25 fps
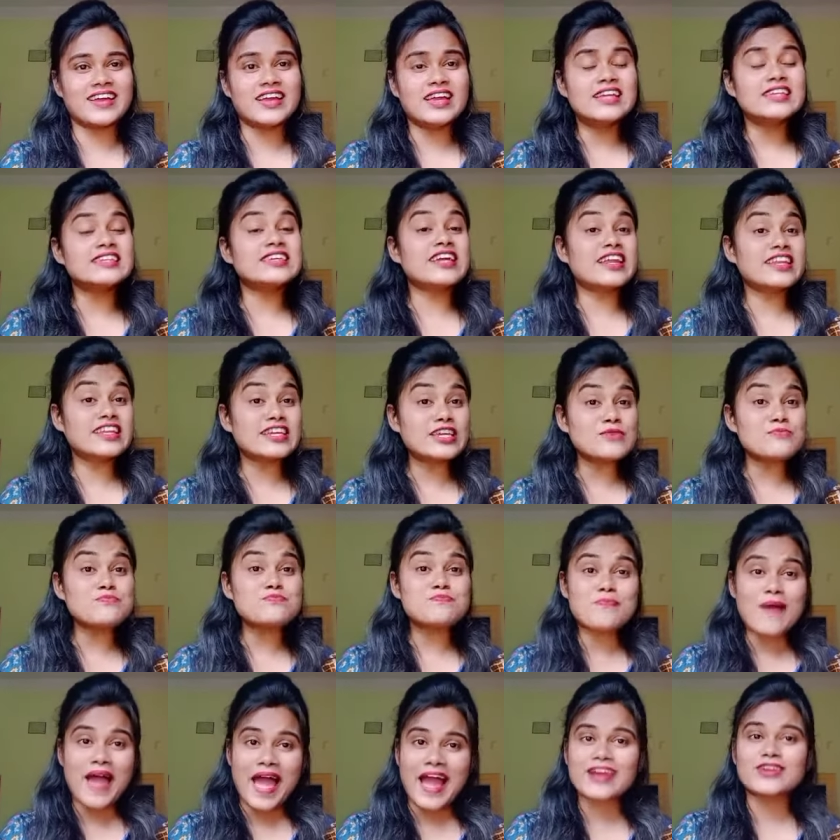यानी कि
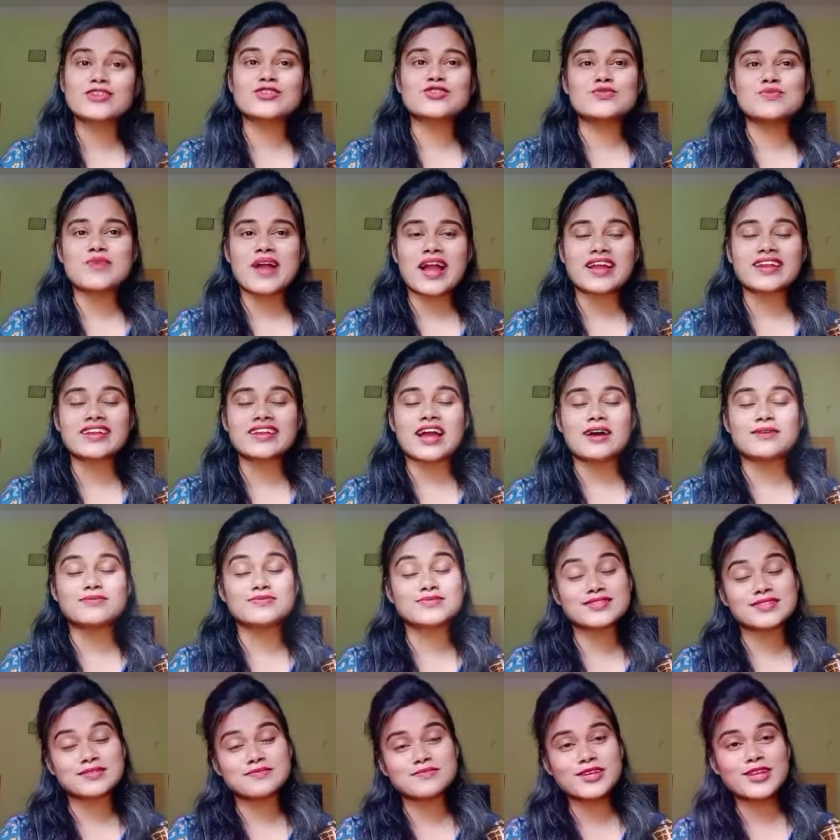बैक टू बैक आप
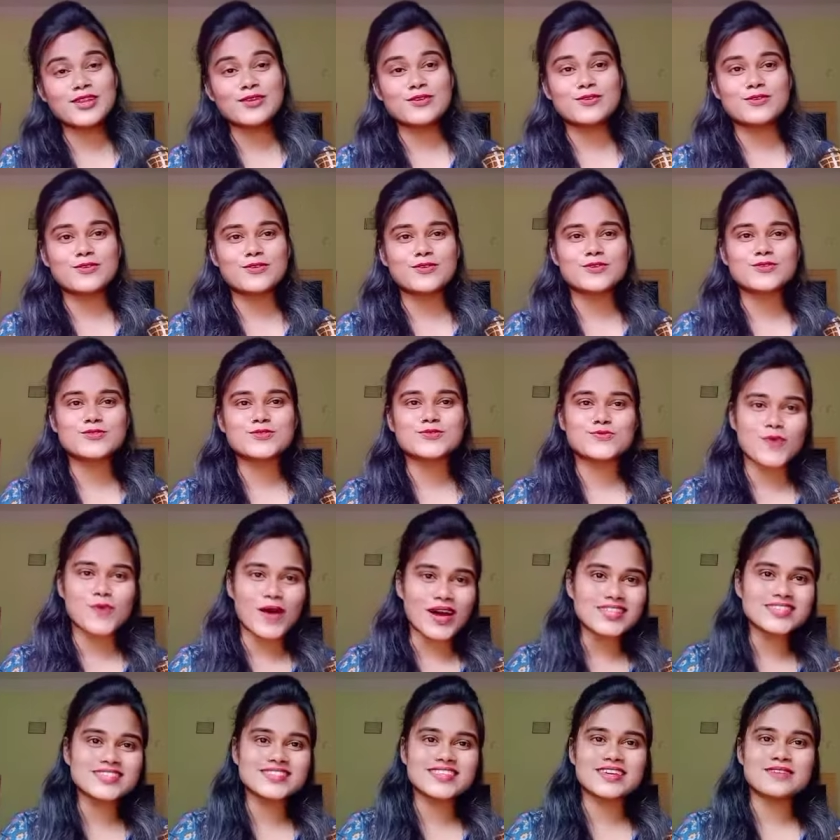सभी लोगों को
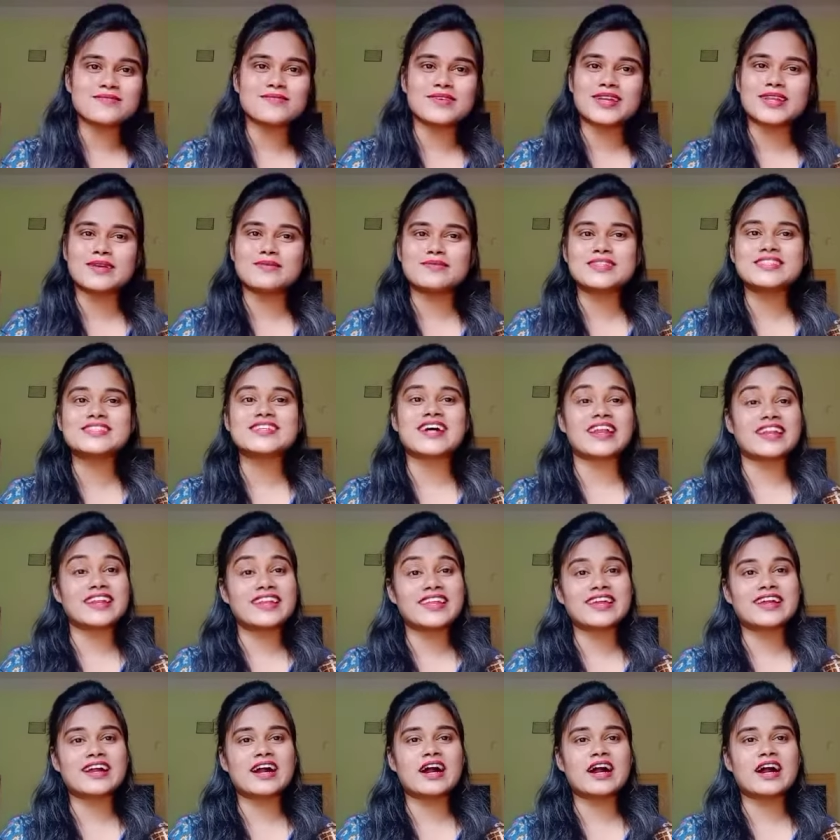स्वास्थ्य के बारे में जानने का